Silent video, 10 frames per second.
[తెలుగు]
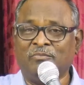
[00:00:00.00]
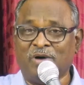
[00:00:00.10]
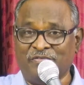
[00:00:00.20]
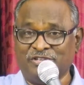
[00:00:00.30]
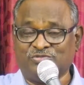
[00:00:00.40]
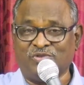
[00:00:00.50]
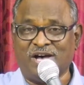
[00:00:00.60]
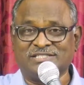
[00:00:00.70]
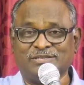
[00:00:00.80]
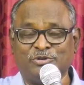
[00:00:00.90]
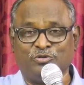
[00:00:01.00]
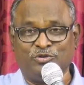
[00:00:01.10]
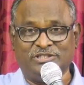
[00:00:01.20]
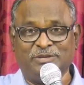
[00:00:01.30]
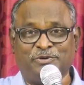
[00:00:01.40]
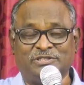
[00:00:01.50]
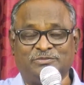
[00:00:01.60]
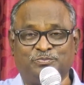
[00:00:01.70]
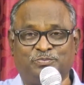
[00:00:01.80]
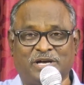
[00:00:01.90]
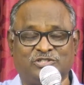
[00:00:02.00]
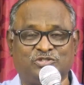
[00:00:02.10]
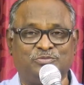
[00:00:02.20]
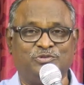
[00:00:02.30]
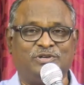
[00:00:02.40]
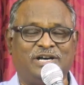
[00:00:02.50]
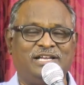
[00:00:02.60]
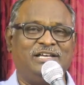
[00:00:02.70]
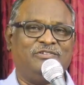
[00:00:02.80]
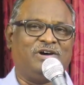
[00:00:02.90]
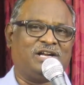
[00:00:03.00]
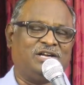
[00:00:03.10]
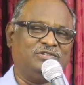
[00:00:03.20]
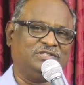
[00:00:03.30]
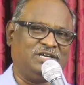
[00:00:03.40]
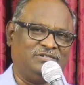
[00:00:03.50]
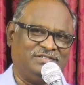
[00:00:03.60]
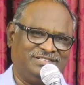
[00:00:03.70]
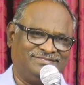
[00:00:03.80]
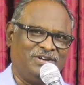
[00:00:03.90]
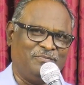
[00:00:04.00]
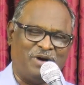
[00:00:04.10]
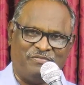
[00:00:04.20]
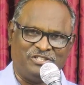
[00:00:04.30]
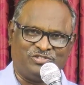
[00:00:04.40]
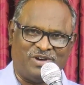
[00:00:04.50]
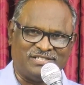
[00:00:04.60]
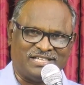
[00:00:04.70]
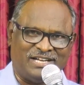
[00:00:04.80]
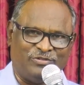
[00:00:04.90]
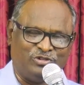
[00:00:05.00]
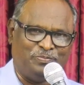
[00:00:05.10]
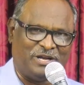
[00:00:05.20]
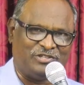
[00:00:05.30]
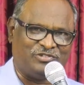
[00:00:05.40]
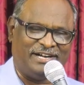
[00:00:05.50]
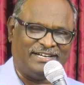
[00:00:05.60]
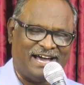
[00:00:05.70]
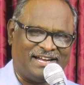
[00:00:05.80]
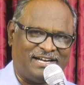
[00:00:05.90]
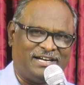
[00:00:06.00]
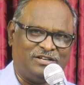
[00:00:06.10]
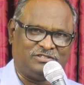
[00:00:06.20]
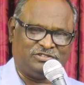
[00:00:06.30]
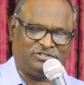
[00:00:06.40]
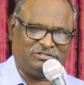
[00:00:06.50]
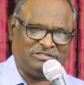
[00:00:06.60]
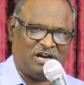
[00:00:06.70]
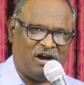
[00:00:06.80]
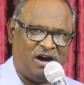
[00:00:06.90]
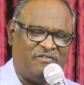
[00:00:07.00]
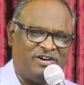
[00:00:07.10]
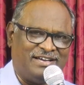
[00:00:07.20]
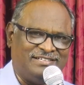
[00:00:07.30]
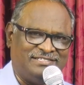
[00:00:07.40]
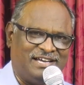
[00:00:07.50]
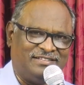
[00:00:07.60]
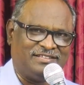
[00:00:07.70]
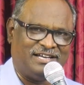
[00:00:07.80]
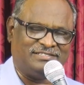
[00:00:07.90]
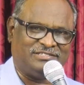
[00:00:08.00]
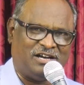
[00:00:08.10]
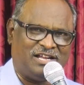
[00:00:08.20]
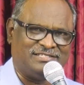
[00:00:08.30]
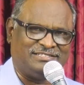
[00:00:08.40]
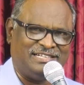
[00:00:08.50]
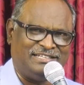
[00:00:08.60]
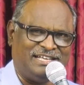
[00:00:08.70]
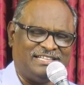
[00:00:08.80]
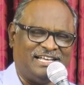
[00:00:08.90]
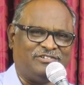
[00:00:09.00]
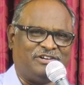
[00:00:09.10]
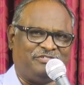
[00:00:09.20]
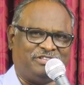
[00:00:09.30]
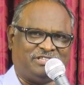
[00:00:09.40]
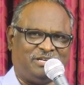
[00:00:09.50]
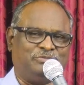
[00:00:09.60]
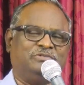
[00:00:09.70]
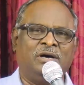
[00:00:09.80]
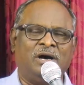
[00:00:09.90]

మా విశ్వాసమును వృద్ధి పరచుము అని వారు అడుగుతా ఉన్నారు మా విశ్వాసాన్ని వృద్ధిపరచు అంటే ఆయన అన్నాడు ఆవగింజ అంత చాలా చిన్నదైనటువంటి విత్తనము